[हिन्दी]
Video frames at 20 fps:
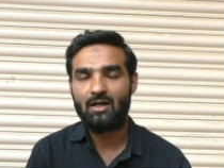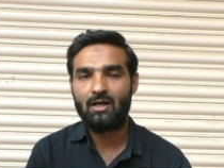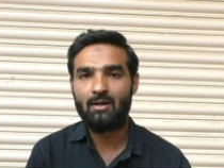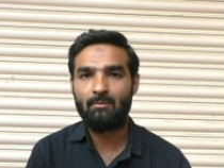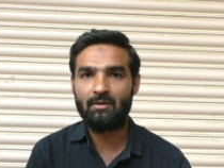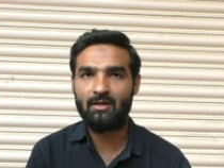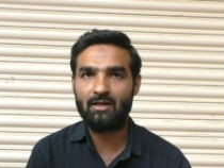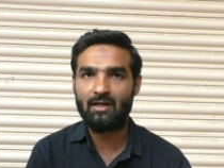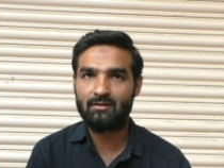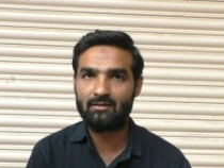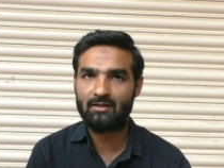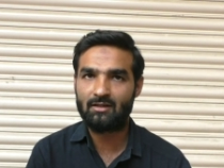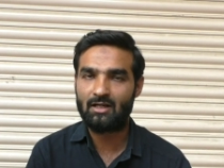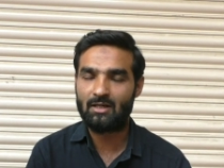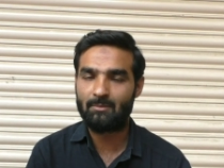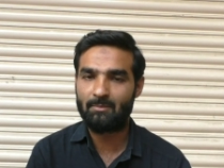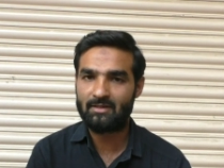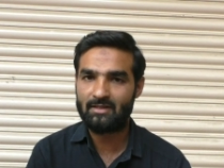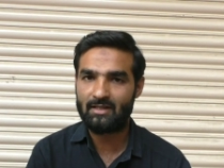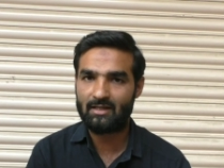हमने नांदेड़ घर
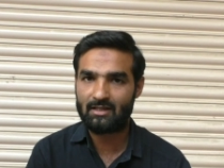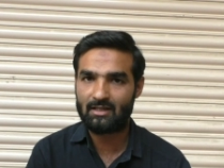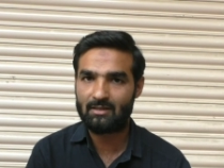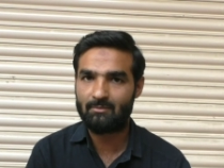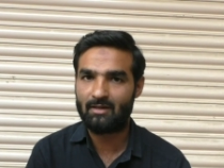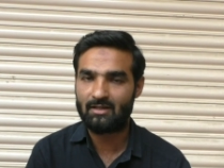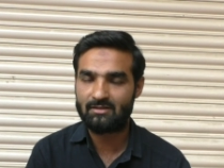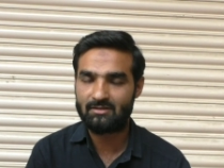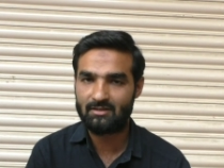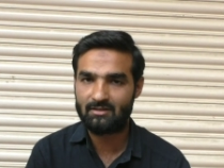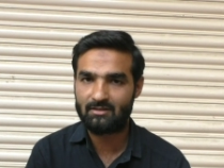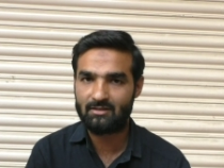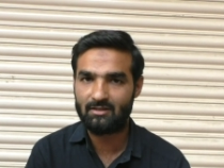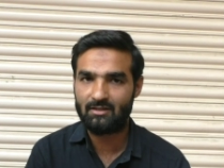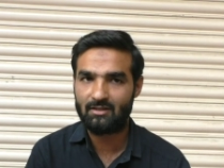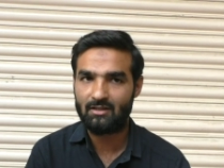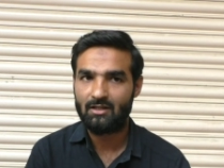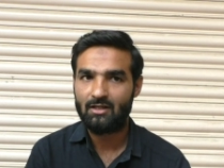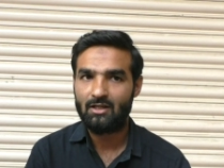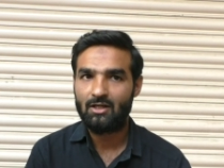पर जाकर बातचीत
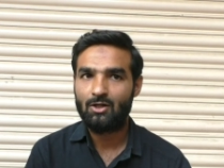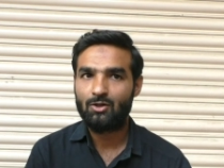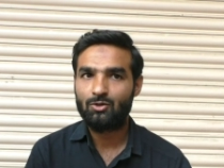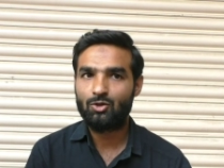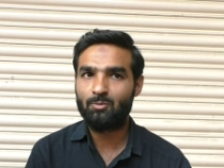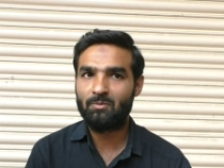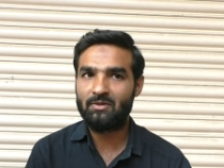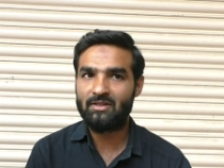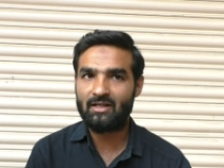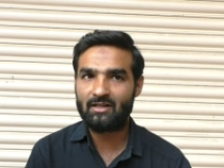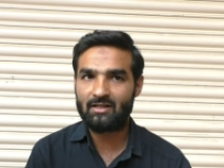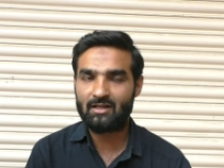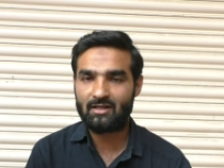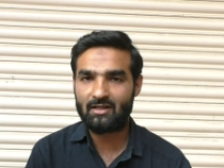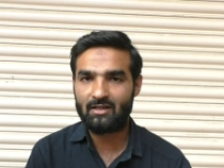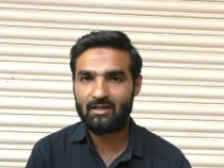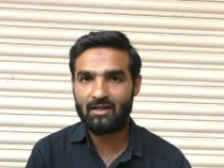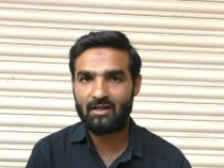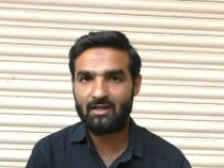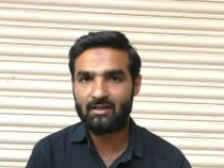की तो पिता का
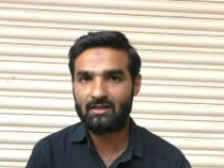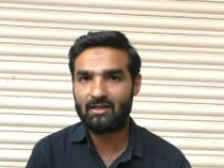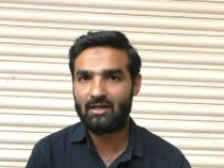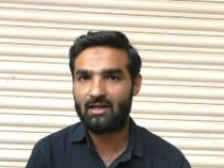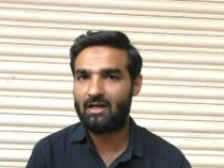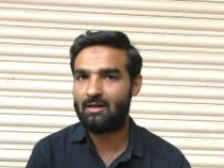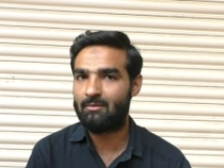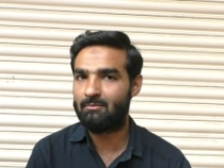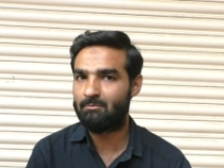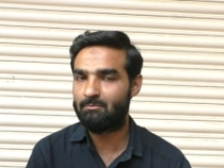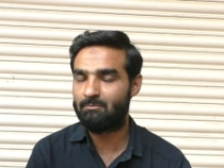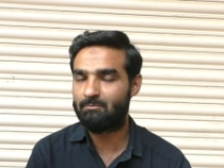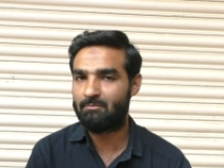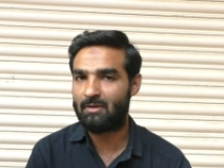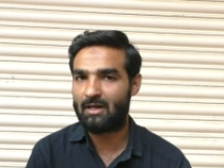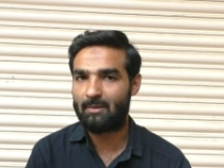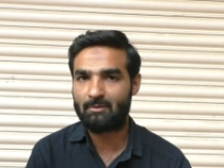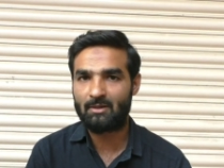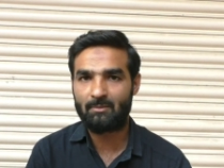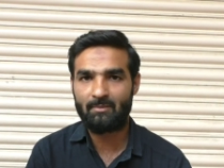कहना है कि हम
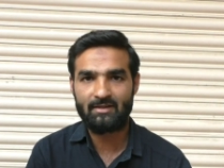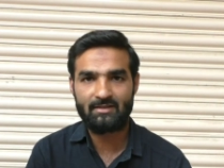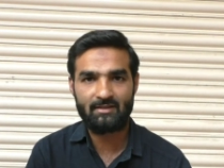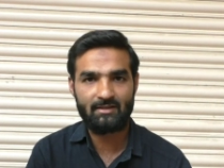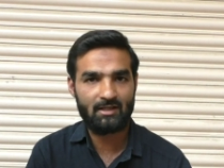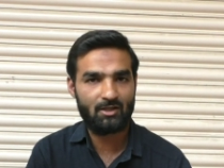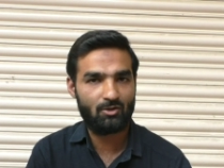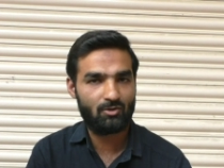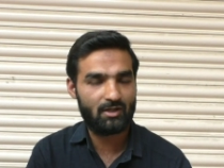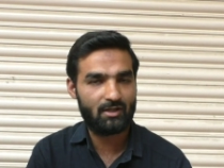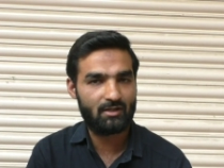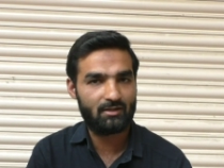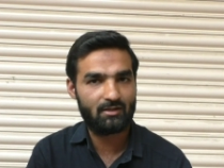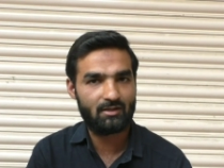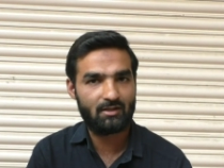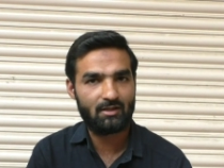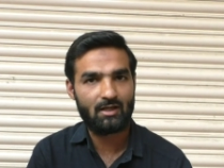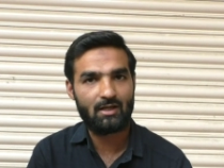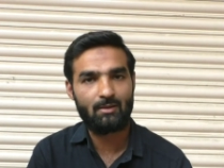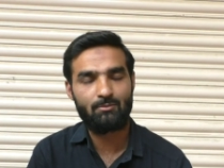आपके पैसे नहीं
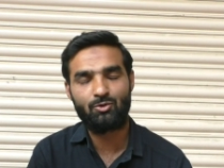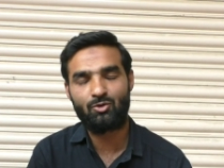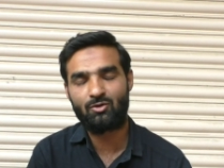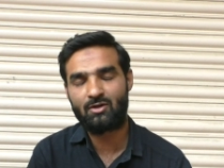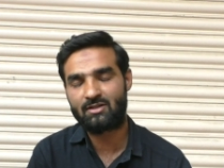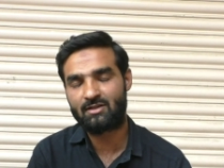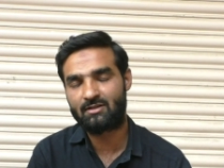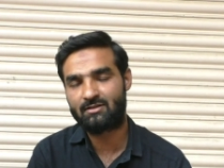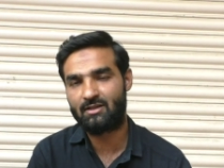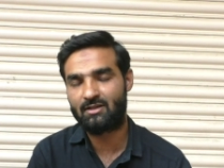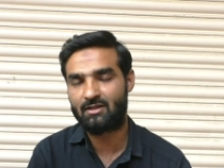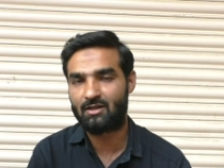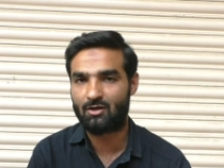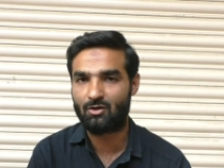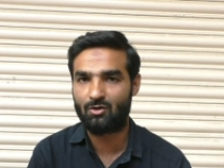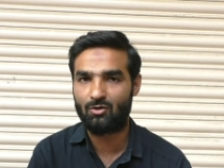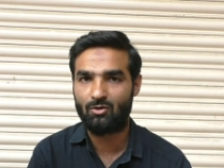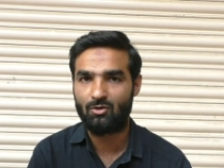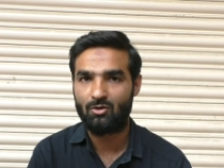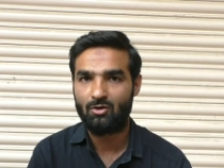लौटाएंगे आप जो कर सकते कर
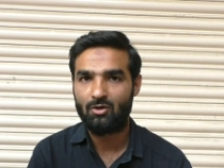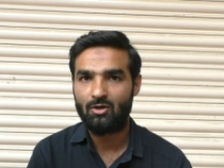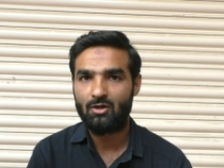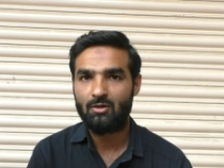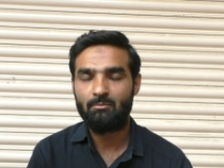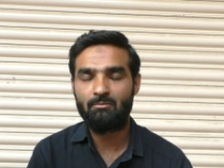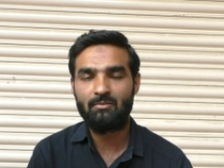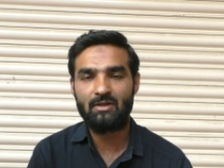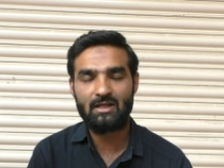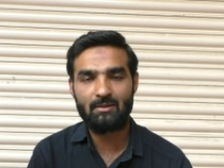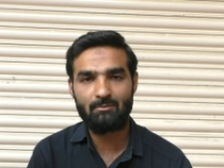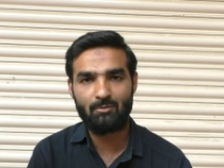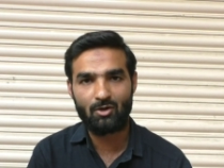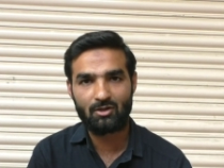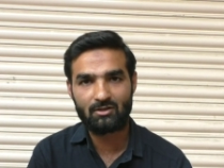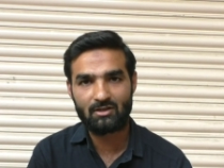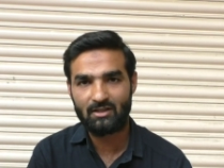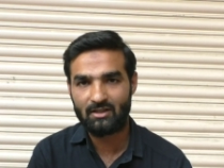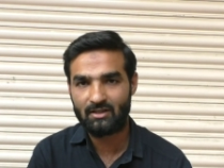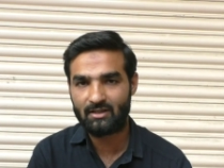लो मेरे
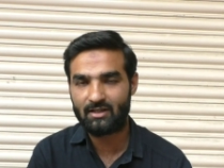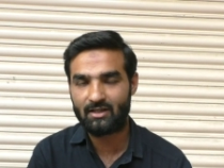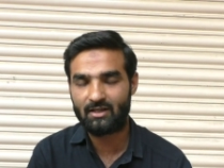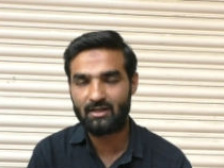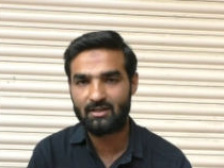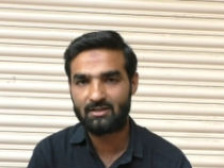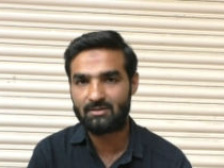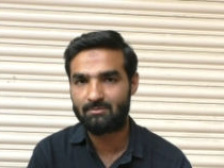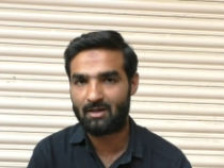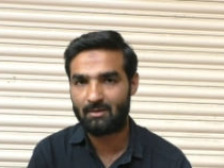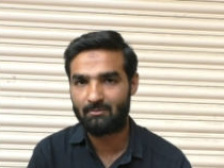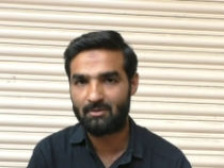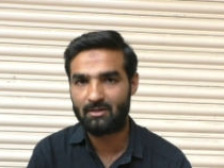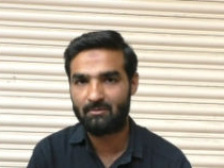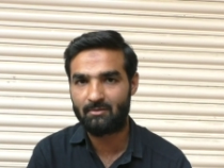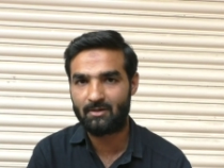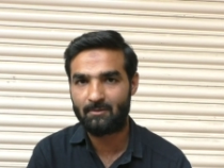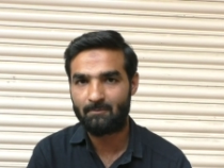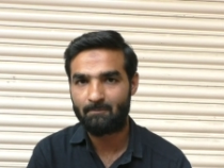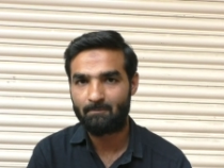बहुत लिंक है इस मामले
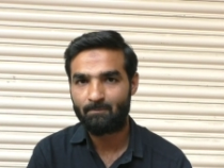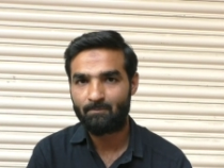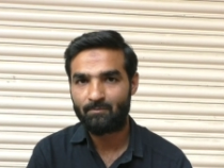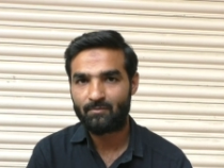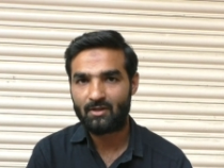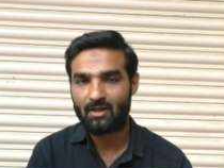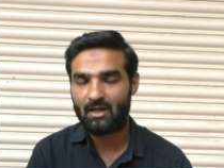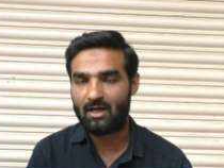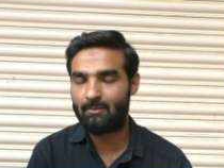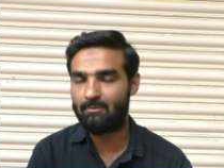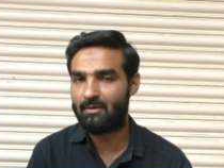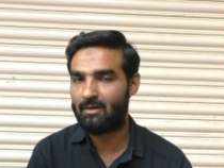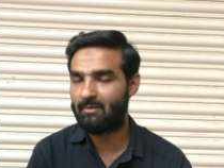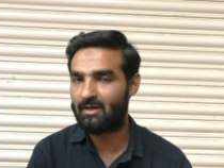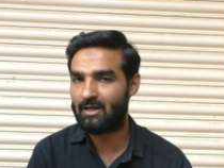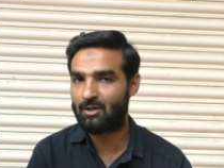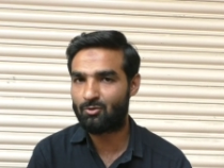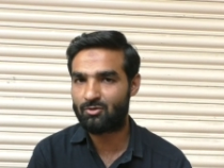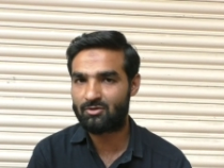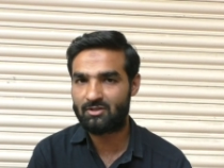में आप
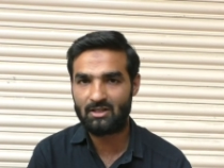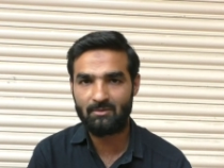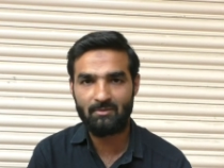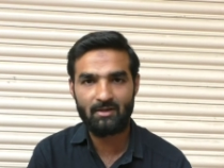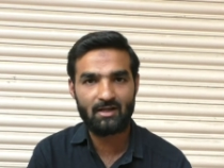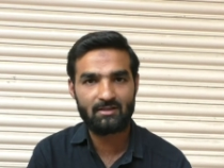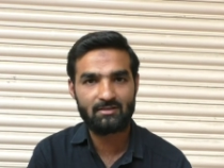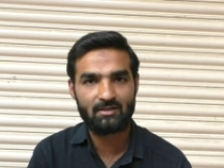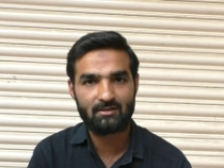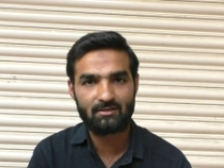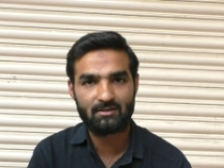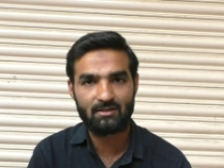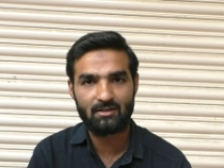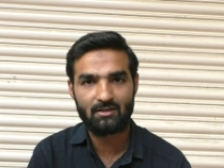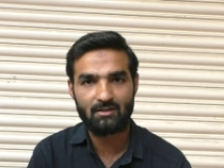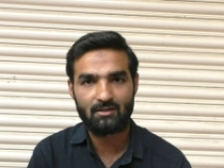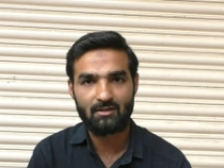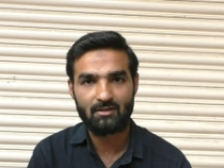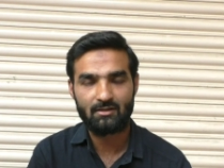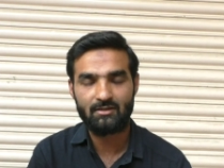हमारा कुछ नहीं बिगाड़ सकते
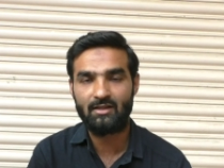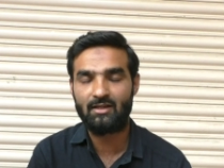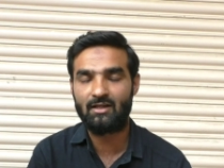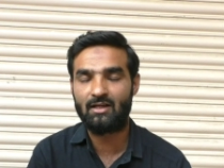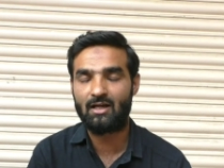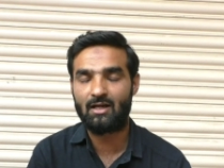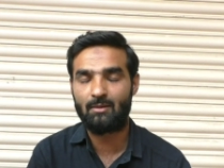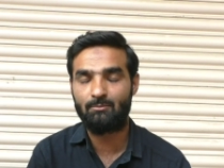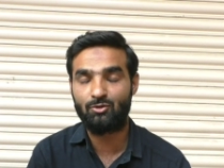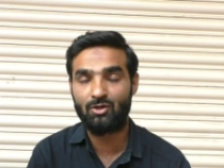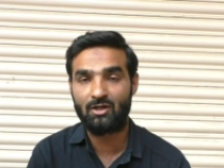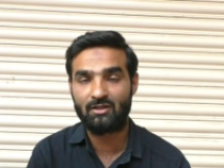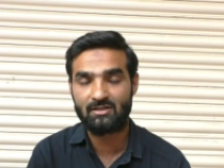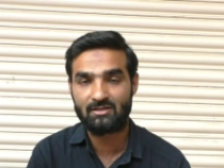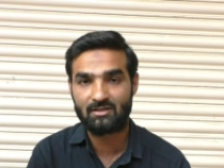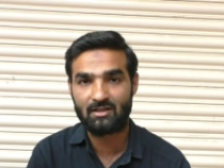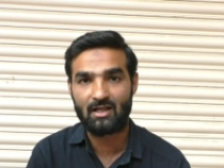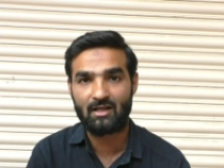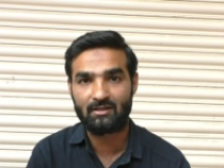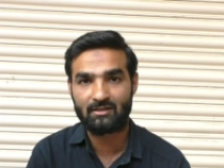ये अब्दुल
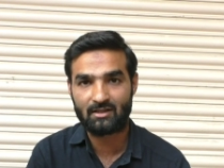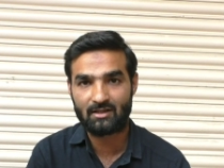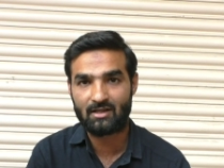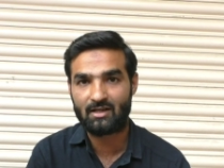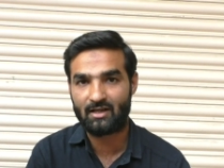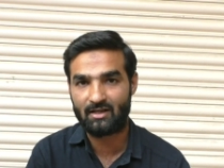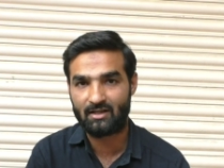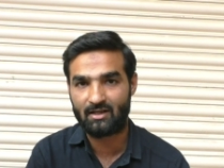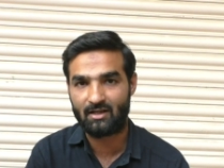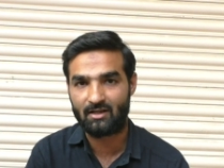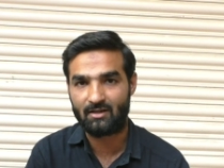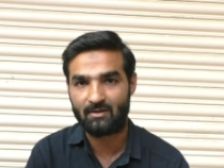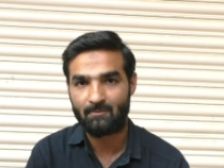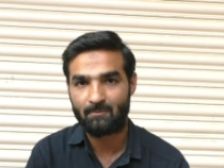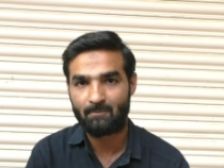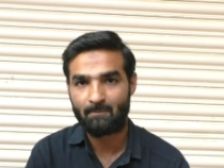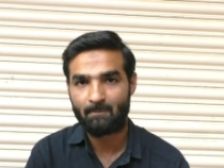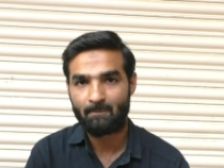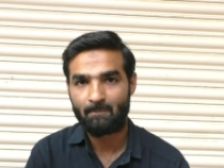अजीज़ लानकर का कहना है